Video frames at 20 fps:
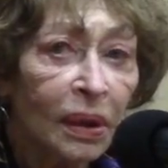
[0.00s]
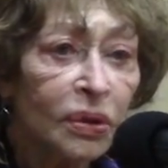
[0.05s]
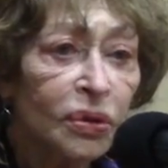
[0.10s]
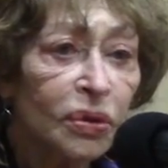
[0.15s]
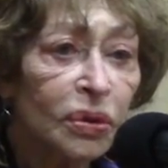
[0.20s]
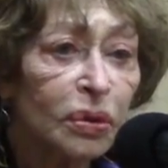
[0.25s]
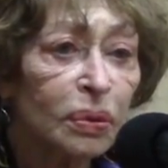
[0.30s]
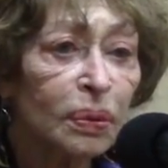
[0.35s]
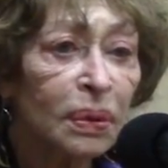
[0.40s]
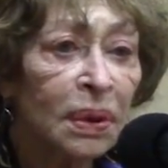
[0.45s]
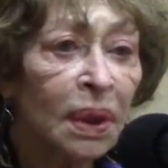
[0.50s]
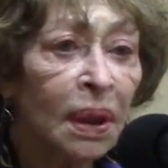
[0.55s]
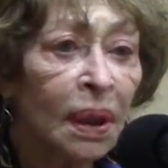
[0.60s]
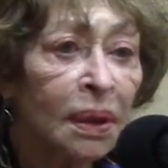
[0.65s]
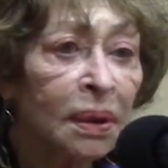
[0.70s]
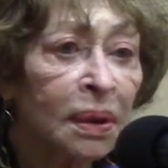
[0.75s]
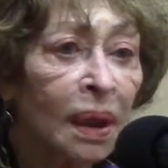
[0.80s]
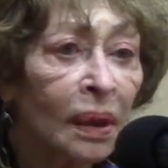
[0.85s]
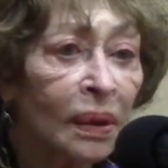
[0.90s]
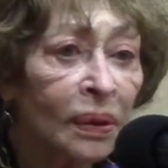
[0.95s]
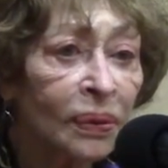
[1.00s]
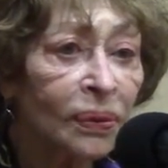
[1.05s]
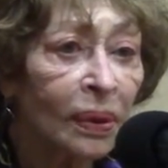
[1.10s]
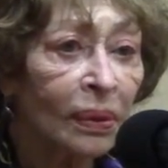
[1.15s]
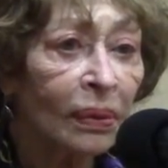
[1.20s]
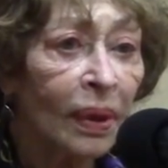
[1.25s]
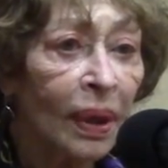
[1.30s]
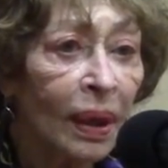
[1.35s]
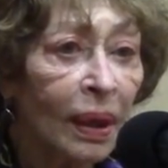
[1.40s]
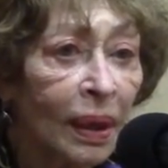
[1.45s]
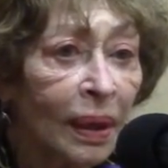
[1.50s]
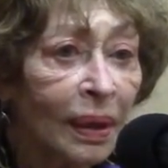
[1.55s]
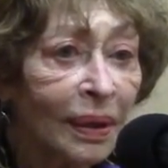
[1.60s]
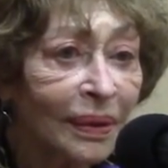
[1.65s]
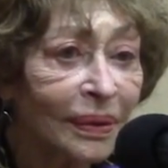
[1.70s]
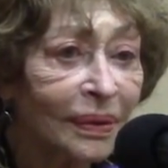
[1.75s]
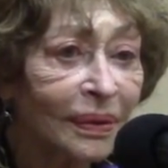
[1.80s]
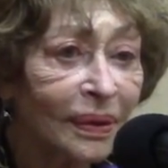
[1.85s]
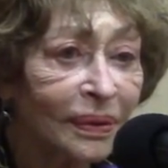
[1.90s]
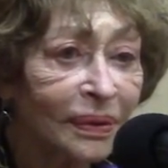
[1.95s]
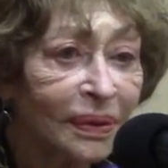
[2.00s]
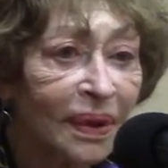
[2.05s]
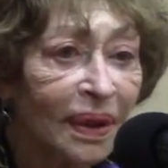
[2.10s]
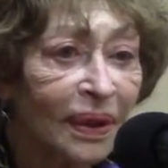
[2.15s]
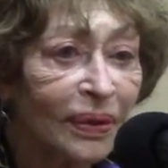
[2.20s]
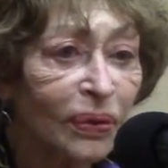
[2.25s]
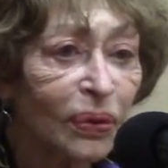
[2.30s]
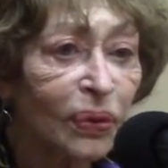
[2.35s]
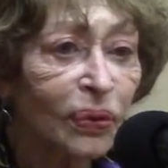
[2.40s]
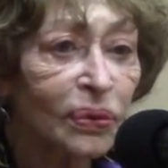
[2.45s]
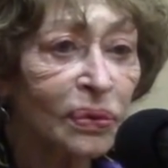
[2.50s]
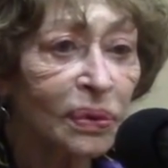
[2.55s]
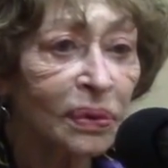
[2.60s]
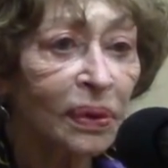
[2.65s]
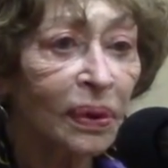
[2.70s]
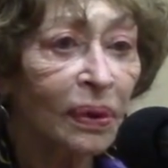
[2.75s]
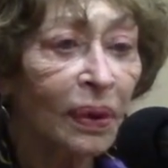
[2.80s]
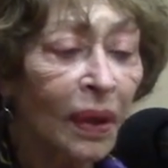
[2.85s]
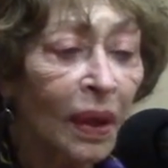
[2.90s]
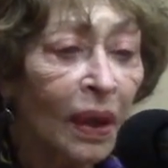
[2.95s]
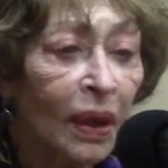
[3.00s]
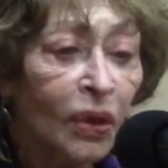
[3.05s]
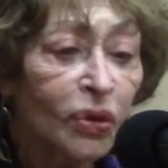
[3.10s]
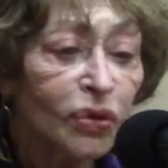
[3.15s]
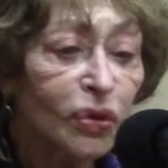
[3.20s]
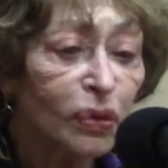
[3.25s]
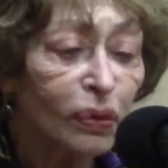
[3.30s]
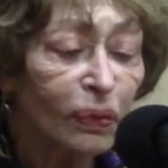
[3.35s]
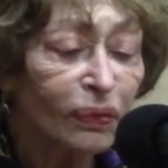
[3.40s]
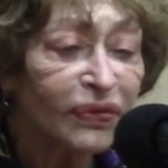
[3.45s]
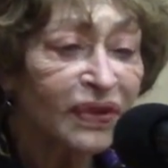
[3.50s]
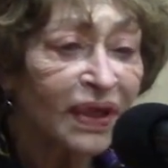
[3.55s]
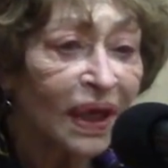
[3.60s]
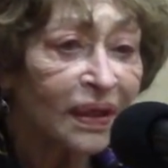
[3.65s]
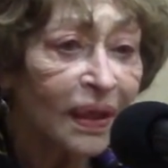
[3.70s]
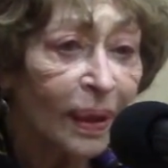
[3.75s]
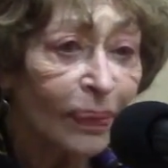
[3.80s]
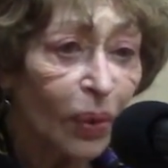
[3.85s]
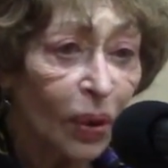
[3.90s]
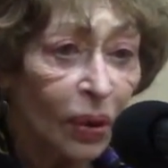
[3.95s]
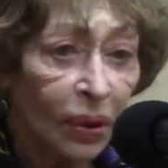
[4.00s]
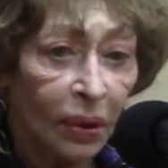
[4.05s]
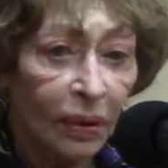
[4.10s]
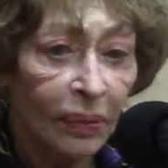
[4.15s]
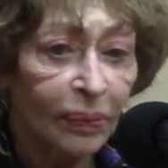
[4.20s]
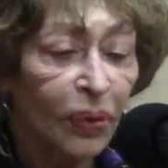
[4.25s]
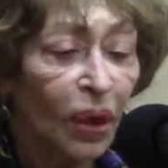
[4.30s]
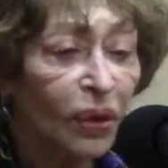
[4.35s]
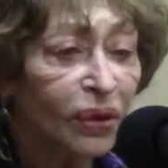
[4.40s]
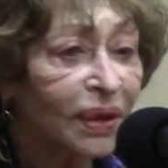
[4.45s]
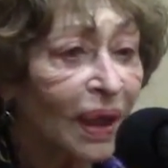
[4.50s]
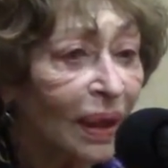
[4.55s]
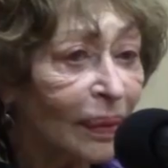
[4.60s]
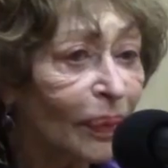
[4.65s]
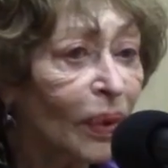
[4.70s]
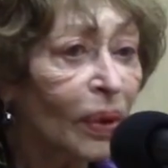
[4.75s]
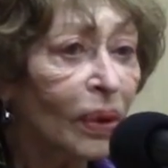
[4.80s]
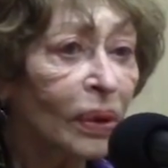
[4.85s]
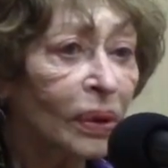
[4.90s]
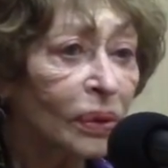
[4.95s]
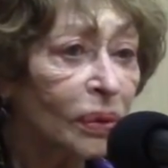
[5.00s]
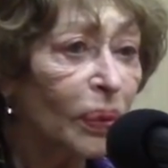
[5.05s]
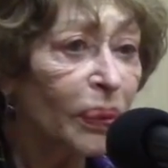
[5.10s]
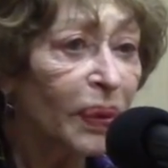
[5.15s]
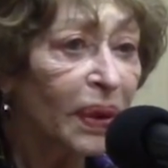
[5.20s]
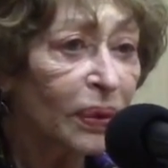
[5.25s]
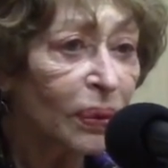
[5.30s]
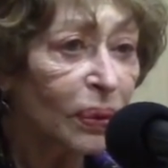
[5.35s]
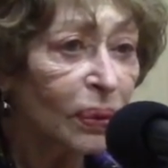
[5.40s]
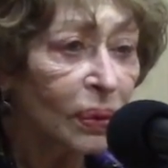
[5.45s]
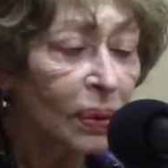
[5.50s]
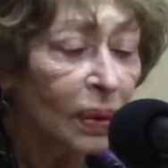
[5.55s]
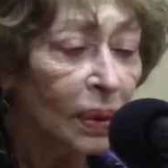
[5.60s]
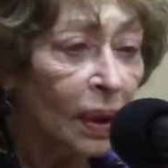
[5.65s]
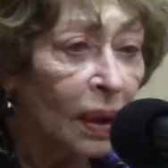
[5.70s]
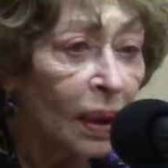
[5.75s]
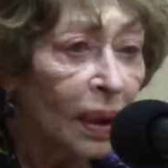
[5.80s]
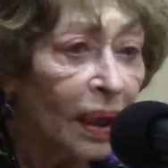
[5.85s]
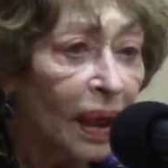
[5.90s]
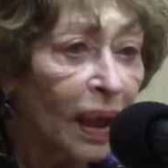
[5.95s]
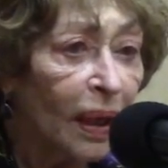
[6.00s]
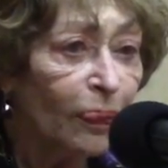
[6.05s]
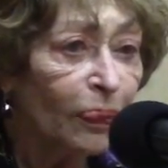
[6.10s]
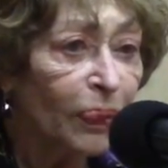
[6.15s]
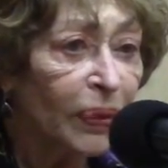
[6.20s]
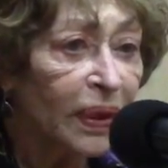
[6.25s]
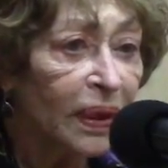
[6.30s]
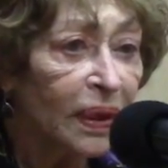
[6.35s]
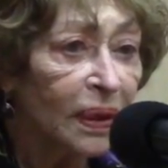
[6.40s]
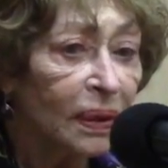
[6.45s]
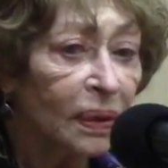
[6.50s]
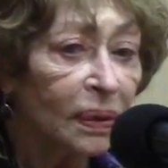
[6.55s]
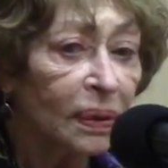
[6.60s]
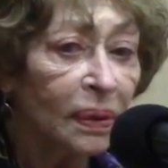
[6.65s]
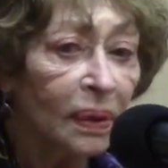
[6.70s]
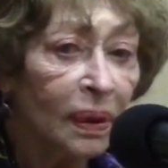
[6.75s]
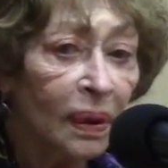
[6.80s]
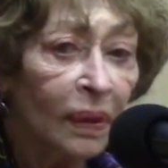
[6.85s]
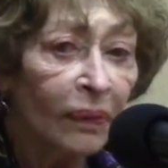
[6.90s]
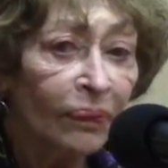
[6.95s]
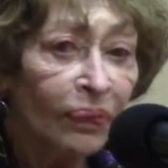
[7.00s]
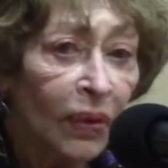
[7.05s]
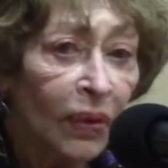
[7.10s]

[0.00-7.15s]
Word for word: je suis né à tel endroit, dans tel truc, je trouve ça d'abord mortellement ennuyeux, et puis, euh,